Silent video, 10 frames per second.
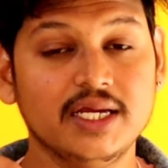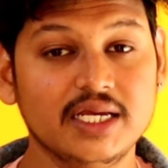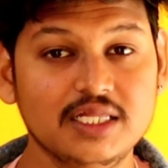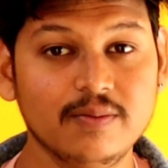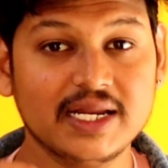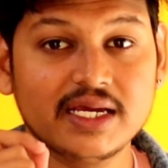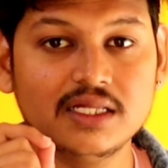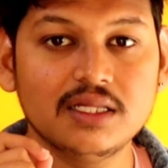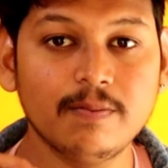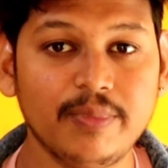ఇది మనకి
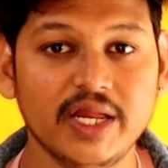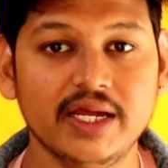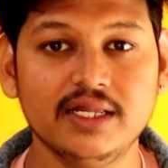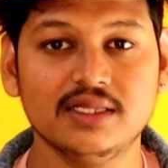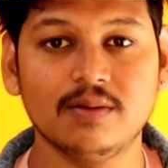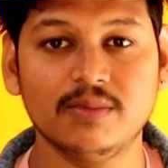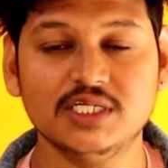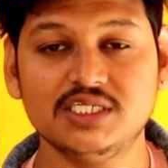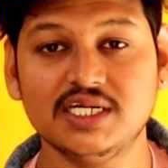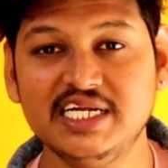ఎంత ప్లేన్ ఎంత
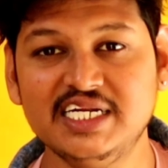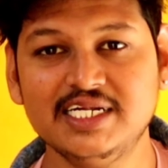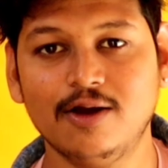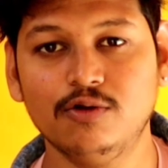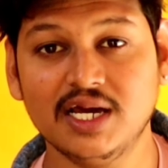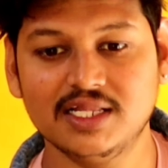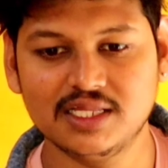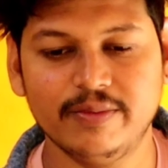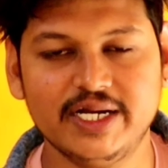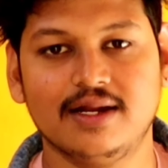మంచిగా నీట్గా ఉంటే అంత
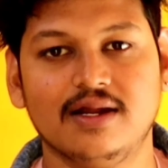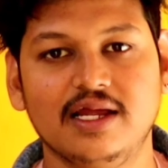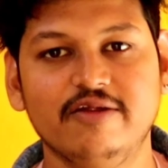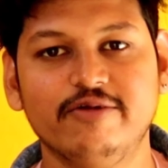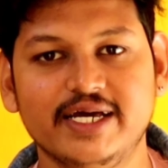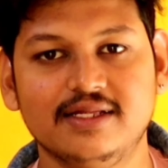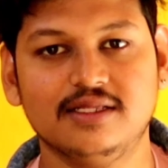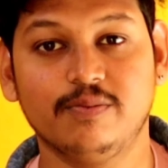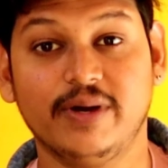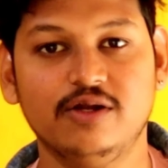బెటర్ ఎలివేట్ ఎలివేట్
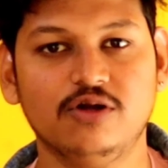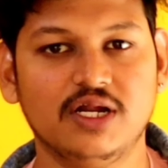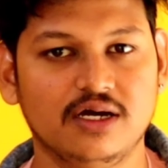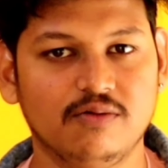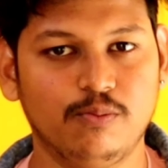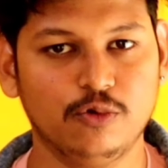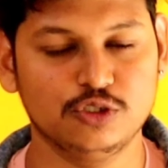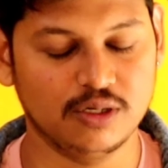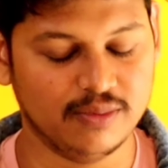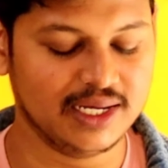అవుతుంది పైన
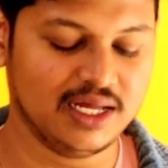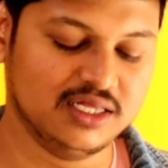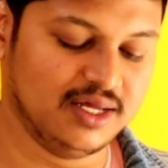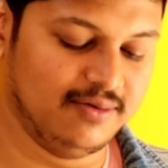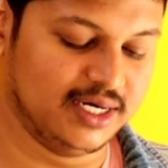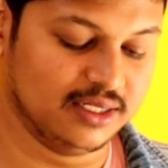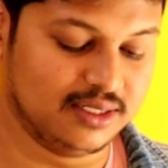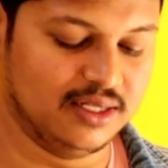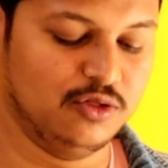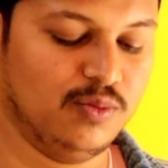పొజిషన్ మనకి అంత ఎలివేట్
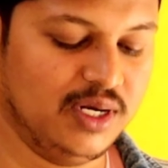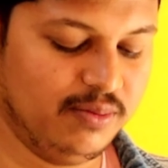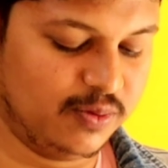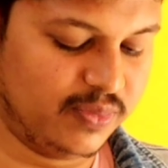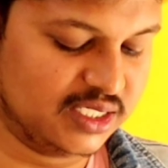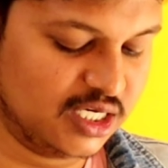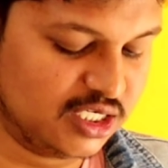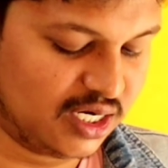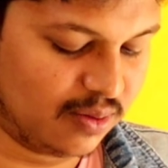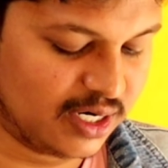అవుతుంది అందుకు మనం ఇది పిక్
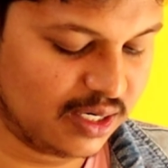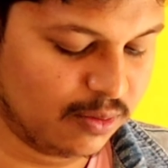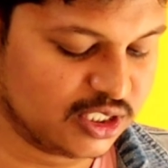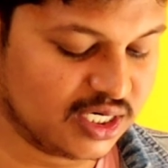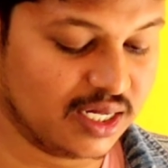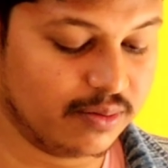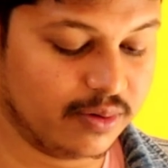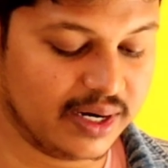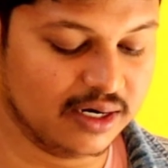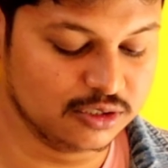చేసిన అనమాట మస్టర్న్ హార్బర్
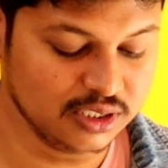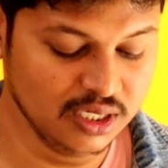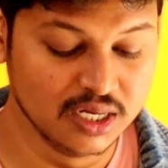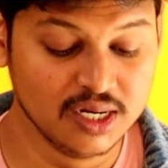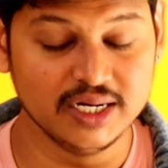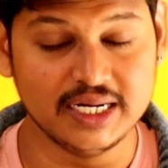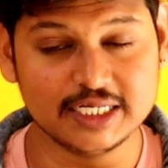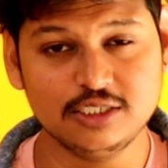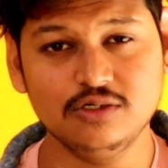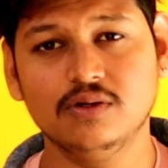బ్రాండ్ నుంచి
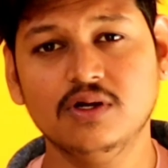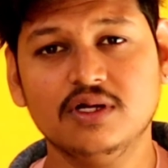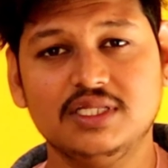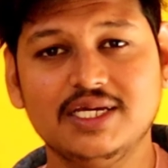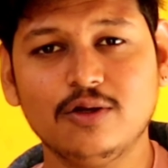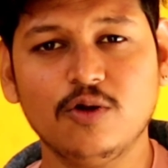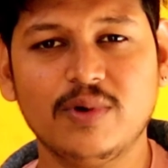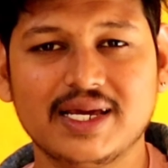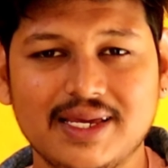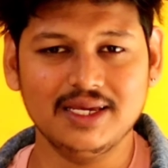నెక్స్ట్ దీంట్లో
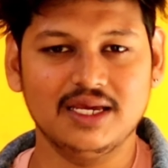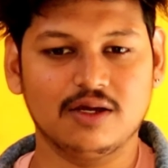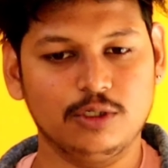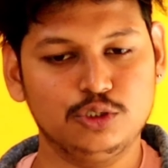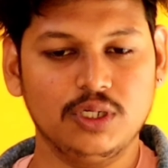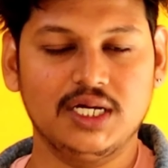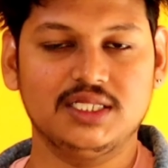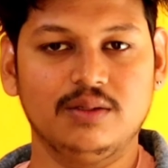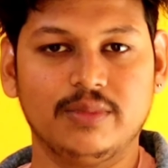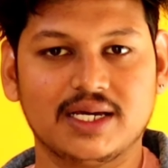మనకి ఎక్కువ షూలు
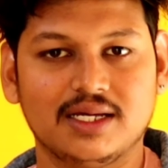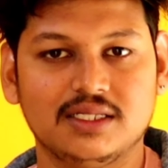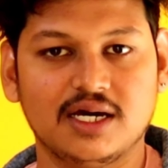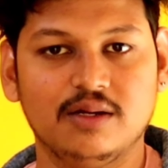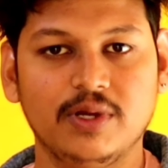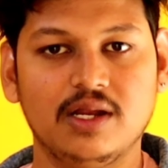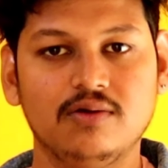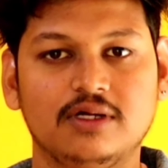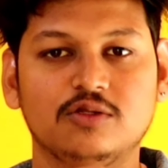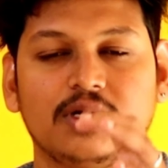అయితే మనకు అంత
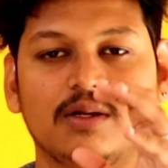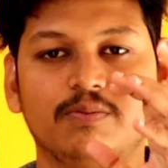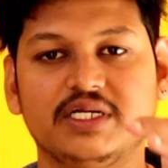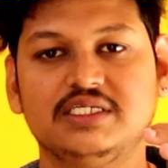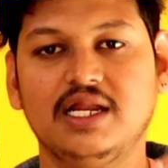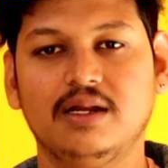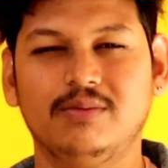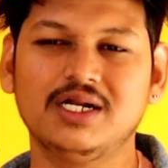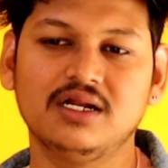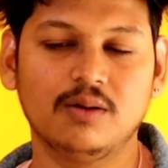కనిపించలేదు అందుకు మనం పిక్ చేయలేదు
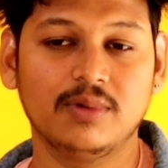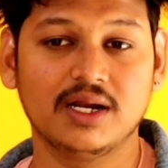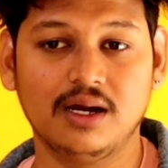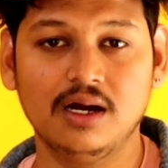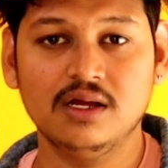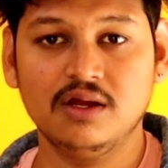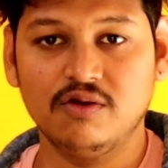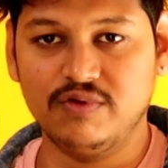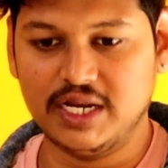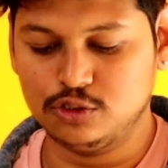అనమాట నార్మల్గా
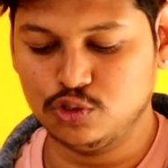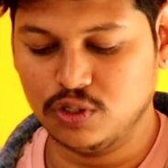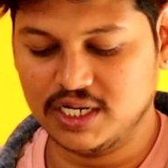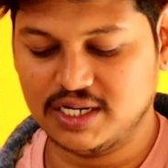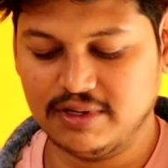వేరే షూలు గిట